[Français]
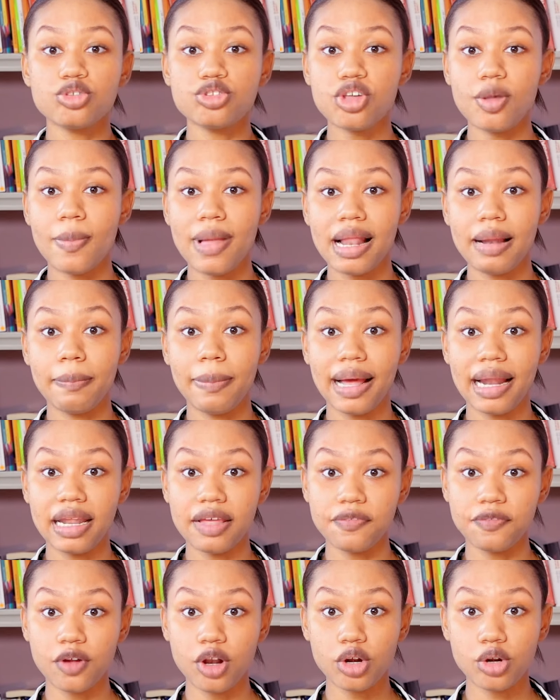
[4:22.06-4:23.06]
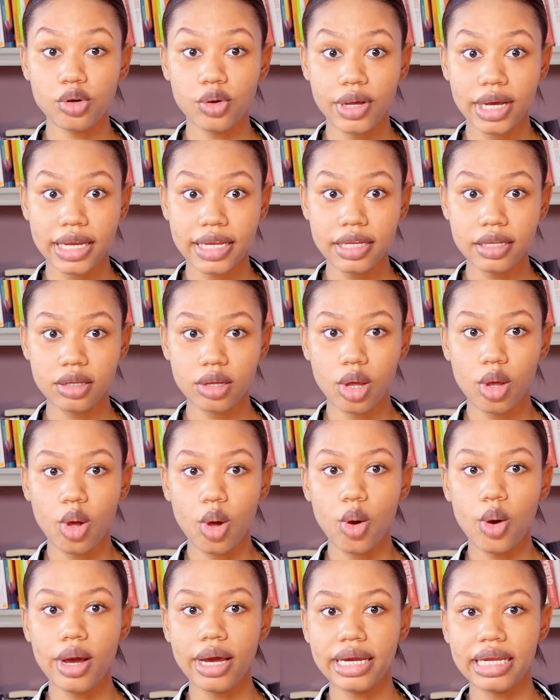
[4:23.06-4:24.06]
se ballet folklorique,
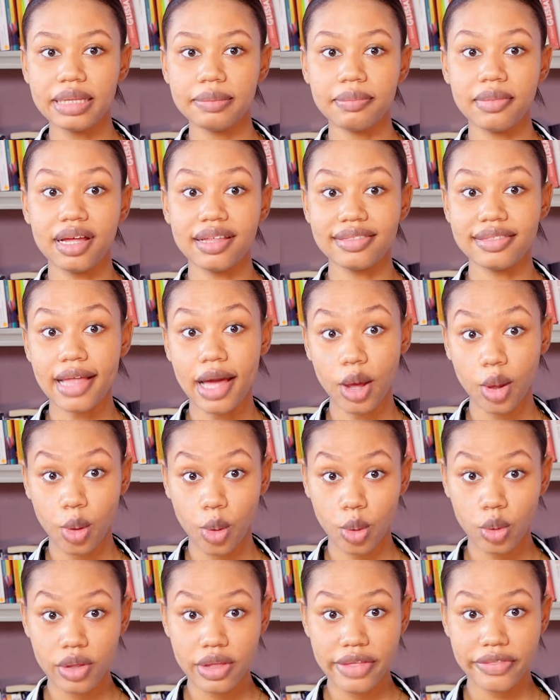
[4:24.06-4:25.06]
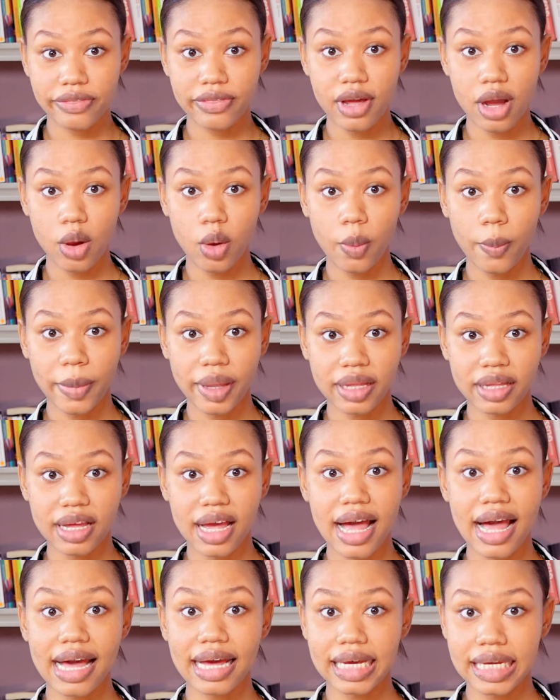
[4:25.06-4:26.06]
au rythme nago, daomé,
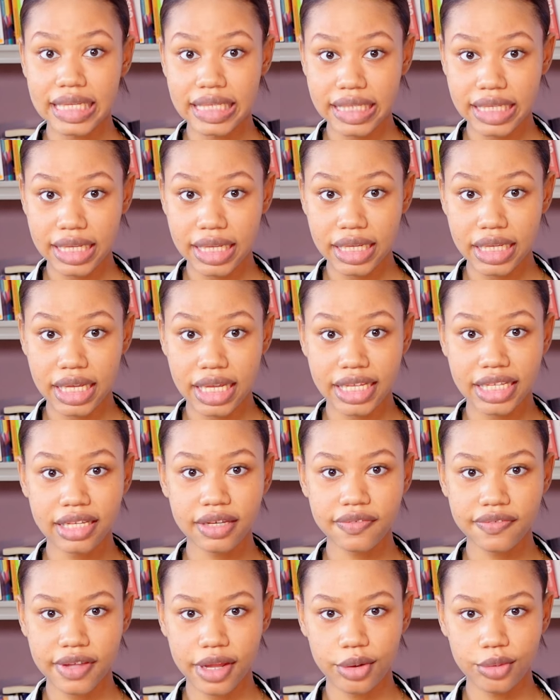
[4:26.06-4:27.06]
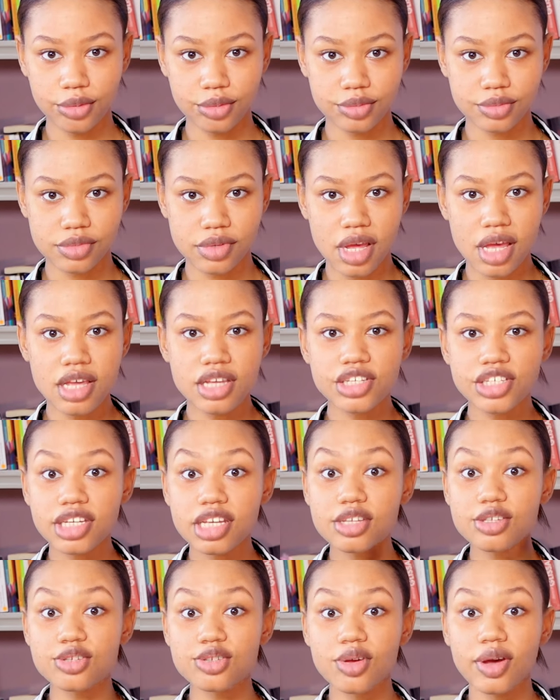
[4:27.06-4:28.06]
araignée et yanvalou,
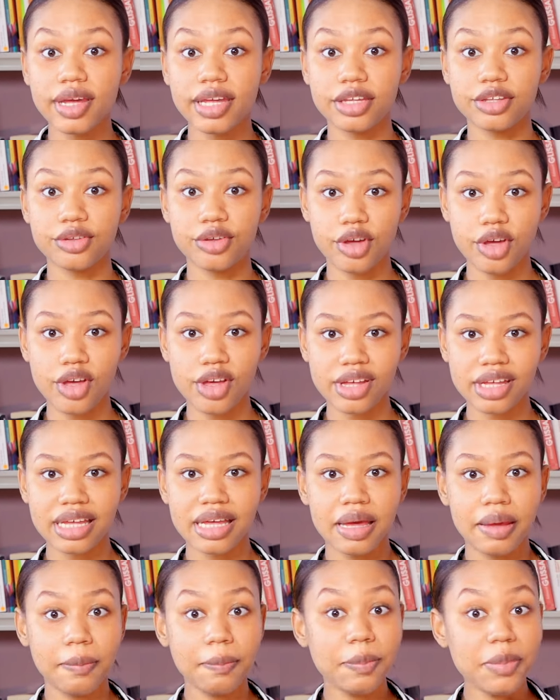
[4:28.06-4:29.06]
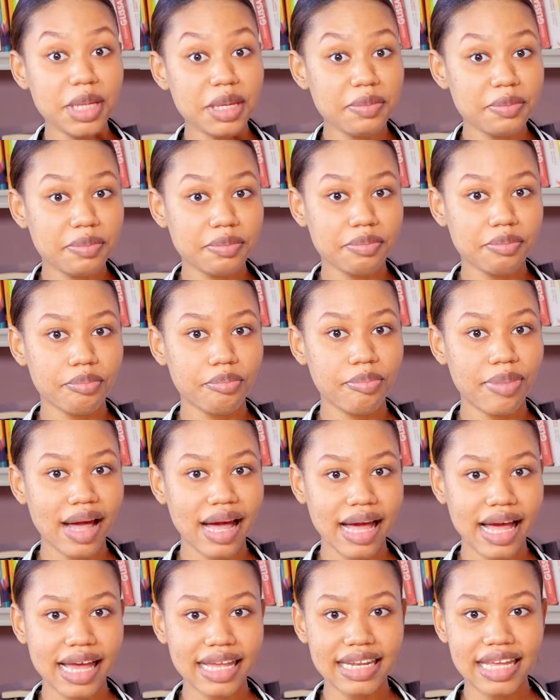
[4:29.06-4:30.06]
chansons et chœurs, mimes,
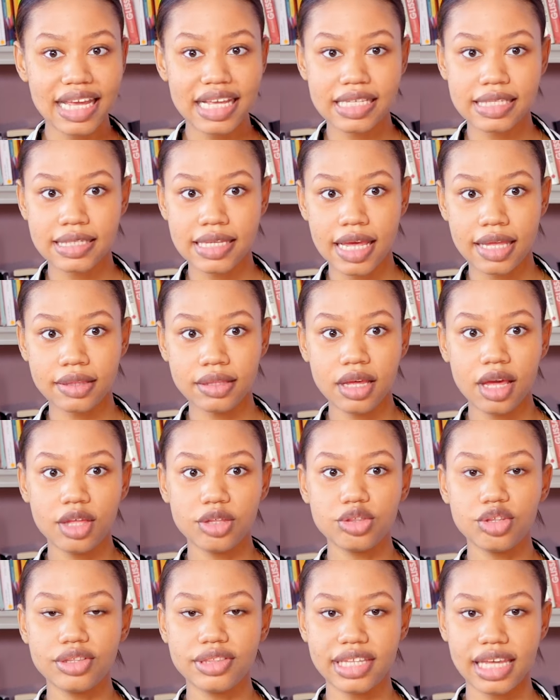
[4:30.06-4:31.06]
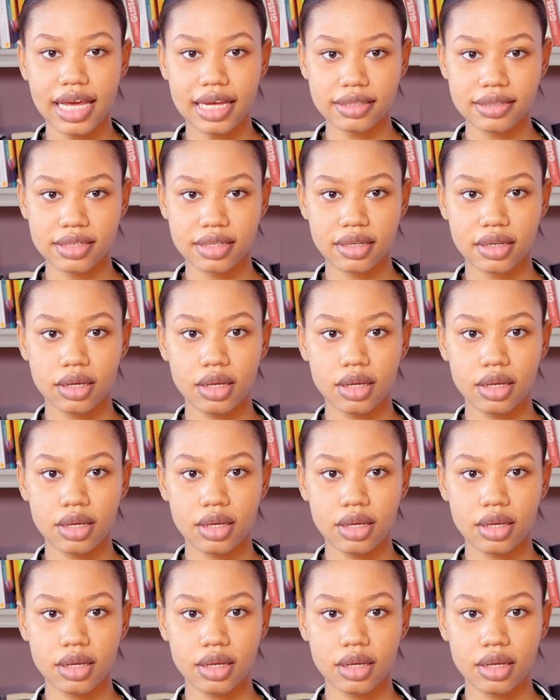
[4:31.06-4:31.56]
parades et scènes de théâtre.